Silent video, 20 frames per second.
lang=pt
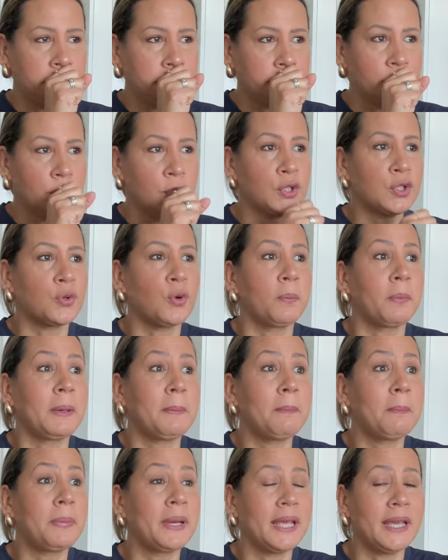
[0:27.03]
Desculpa,
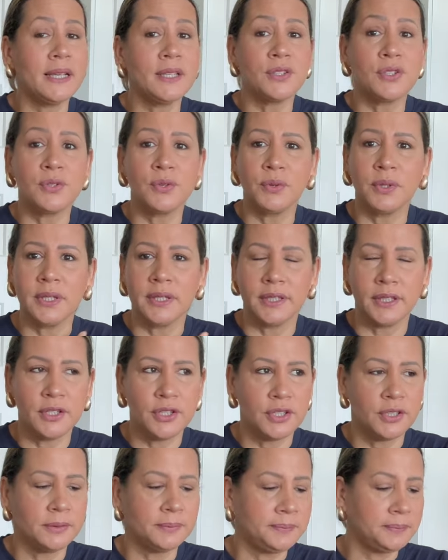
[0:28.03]

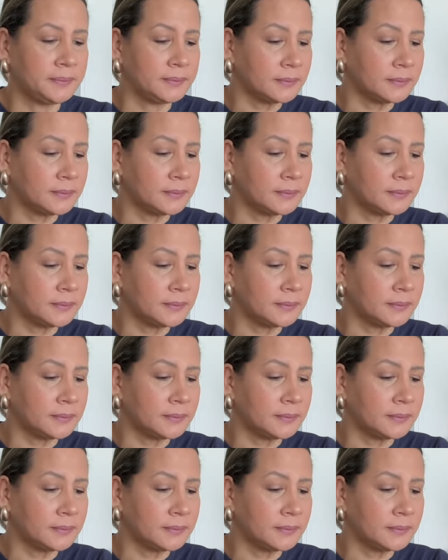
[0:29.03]
impressionante